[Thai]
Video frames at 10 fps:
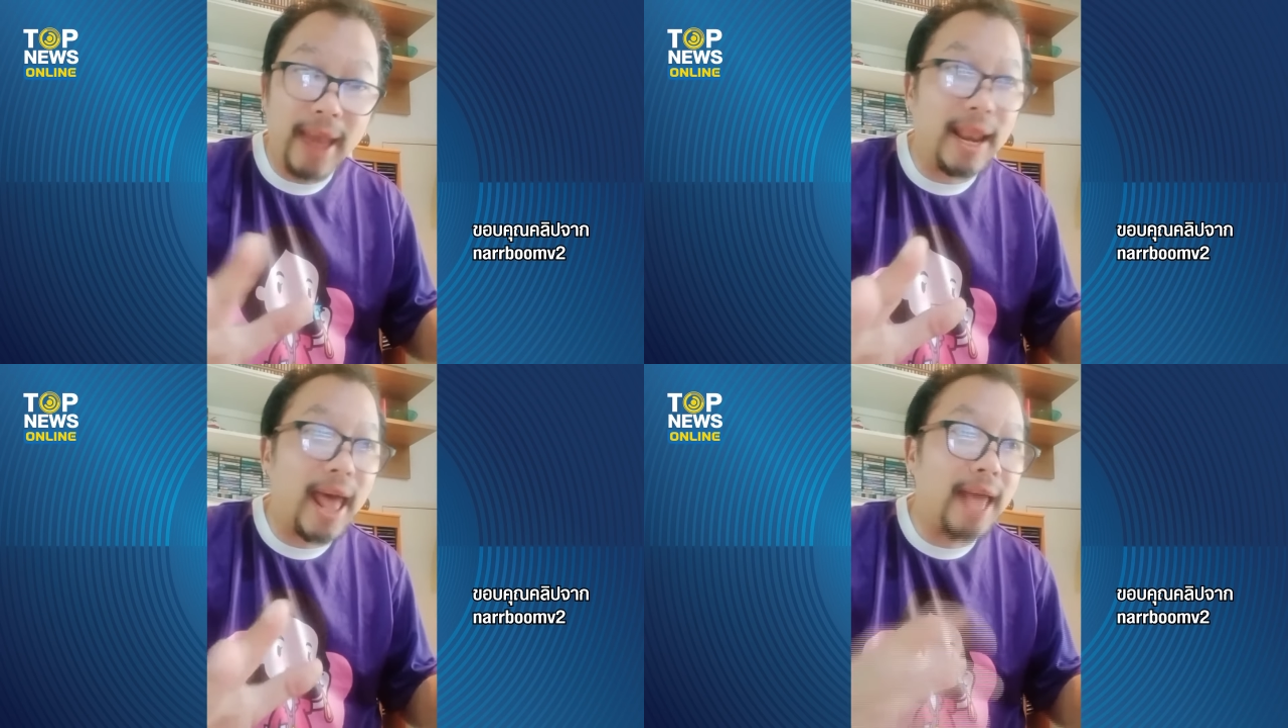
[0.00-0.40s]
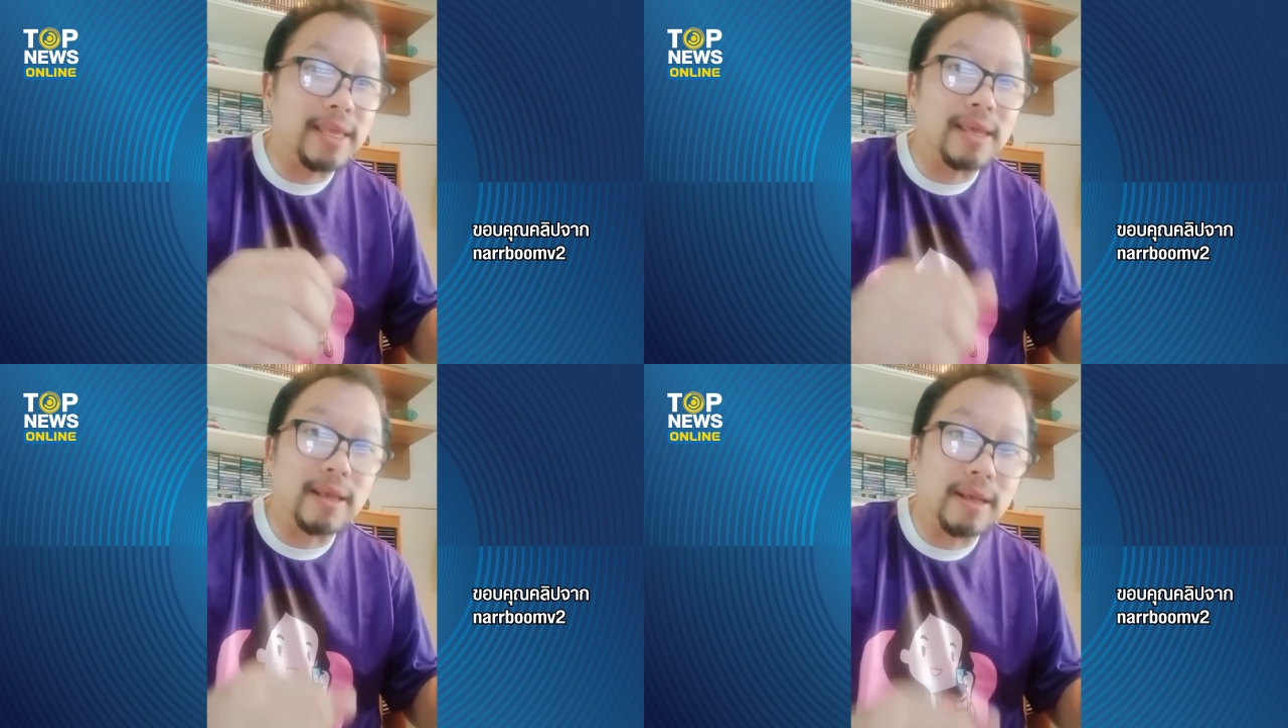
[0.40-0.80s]
นนะ
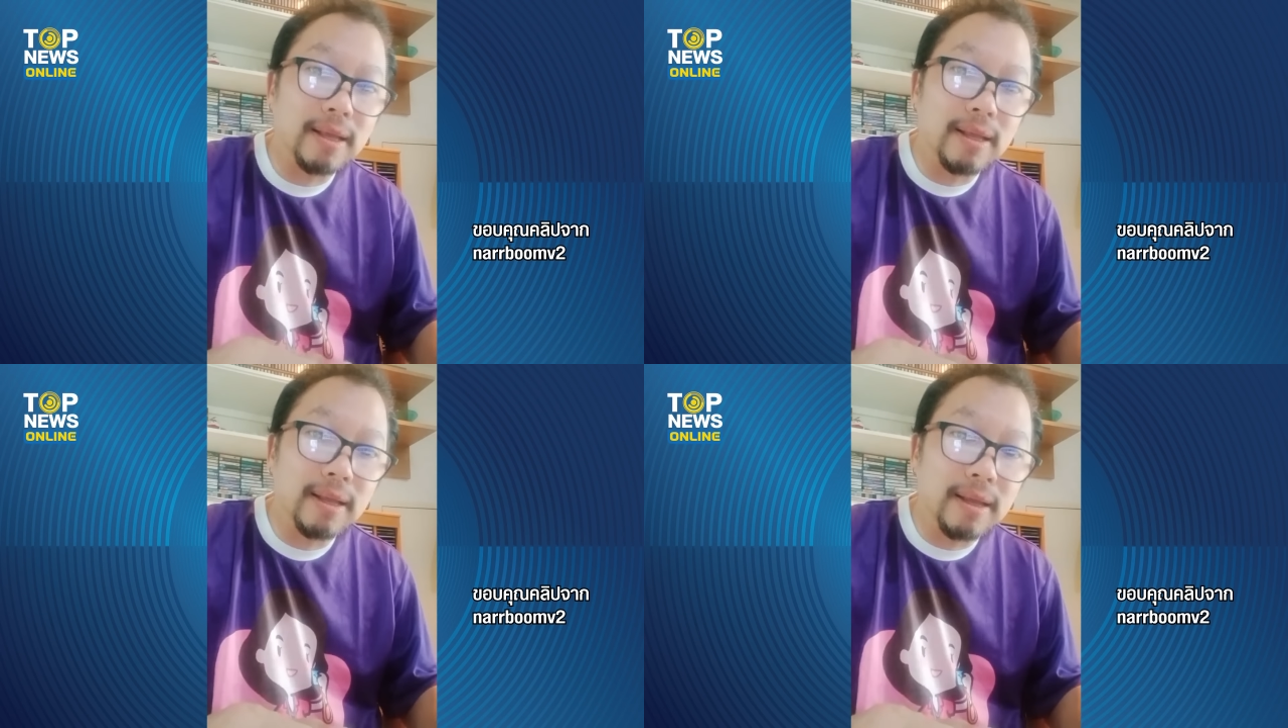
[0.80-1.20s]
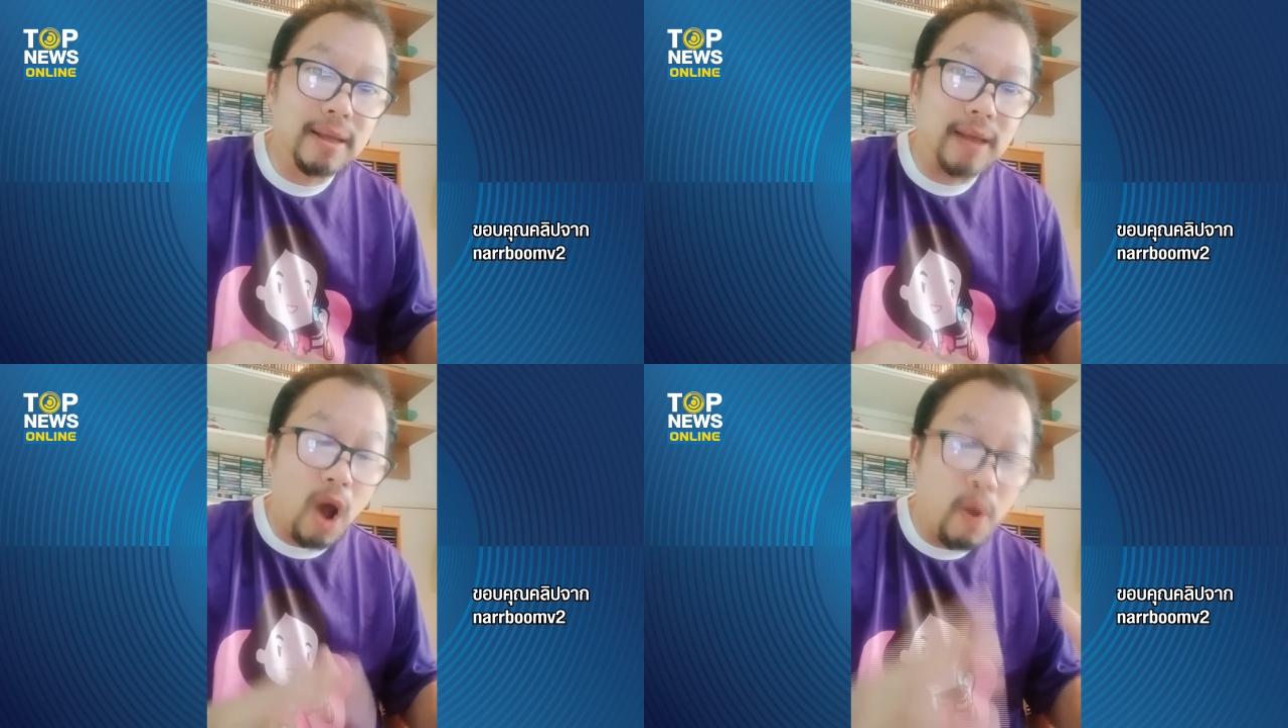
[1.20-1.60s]
อีก
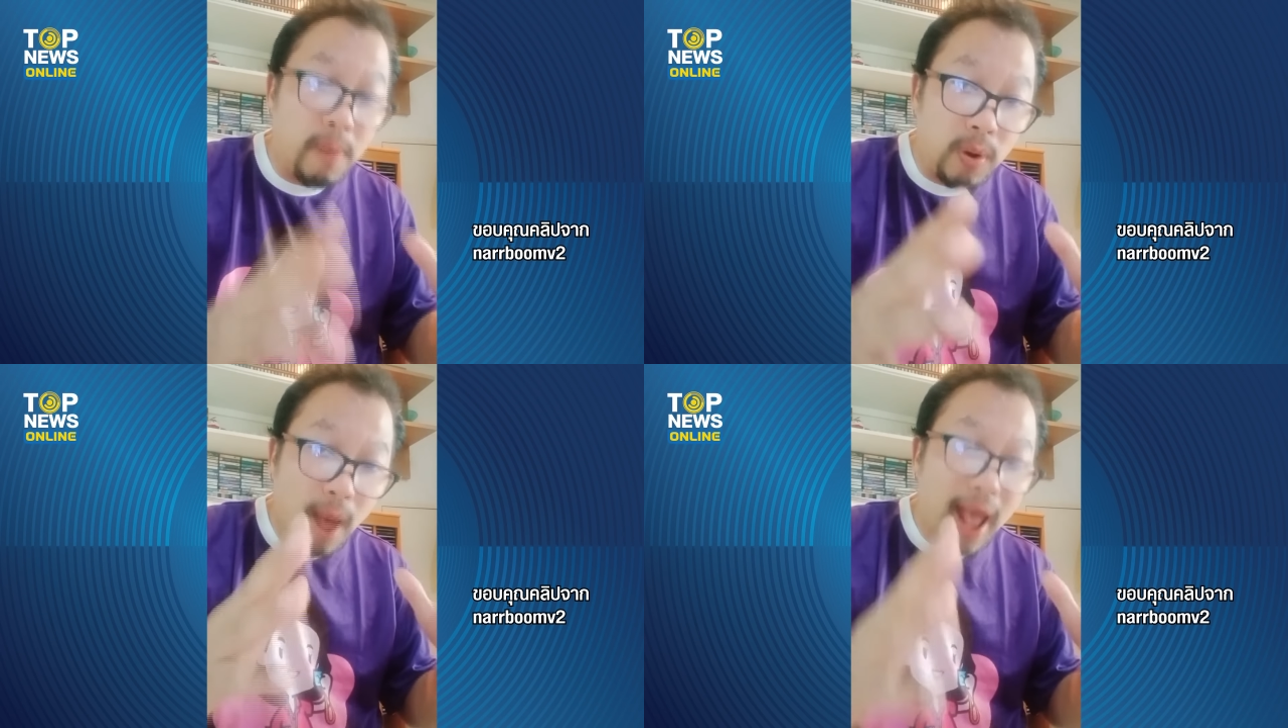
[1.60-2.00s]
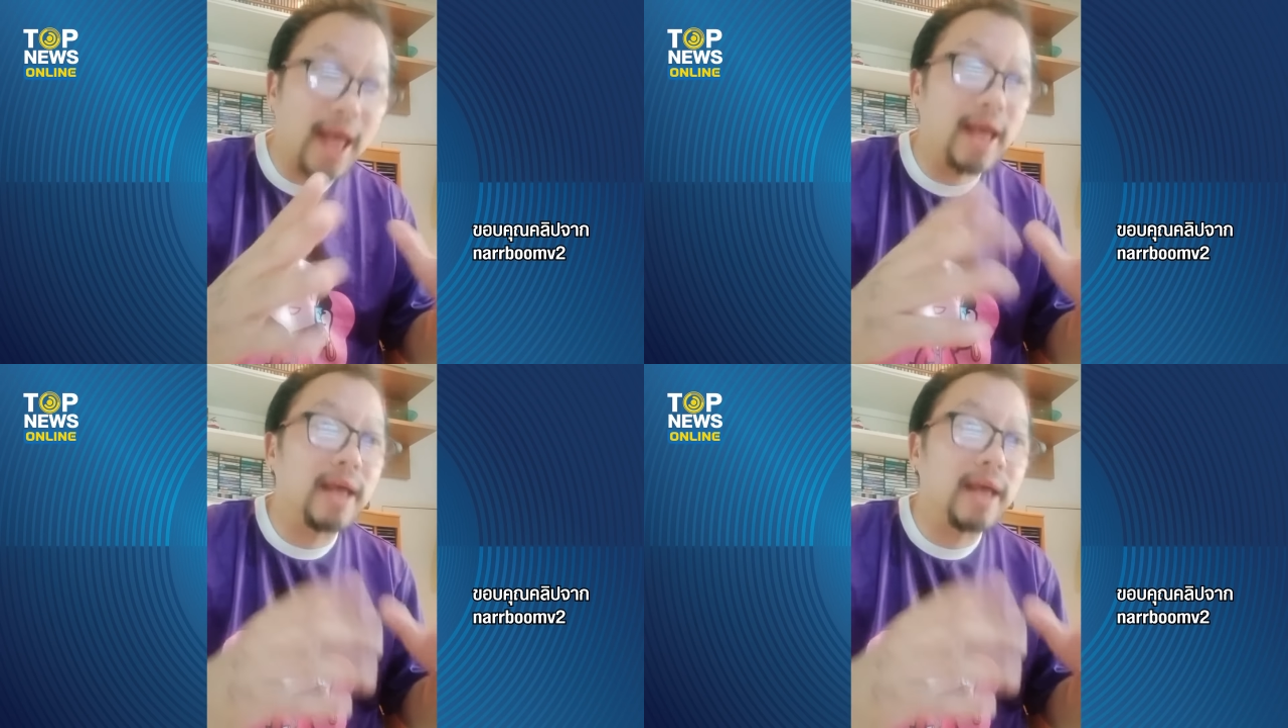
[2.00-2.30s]
เอาเป็นว่า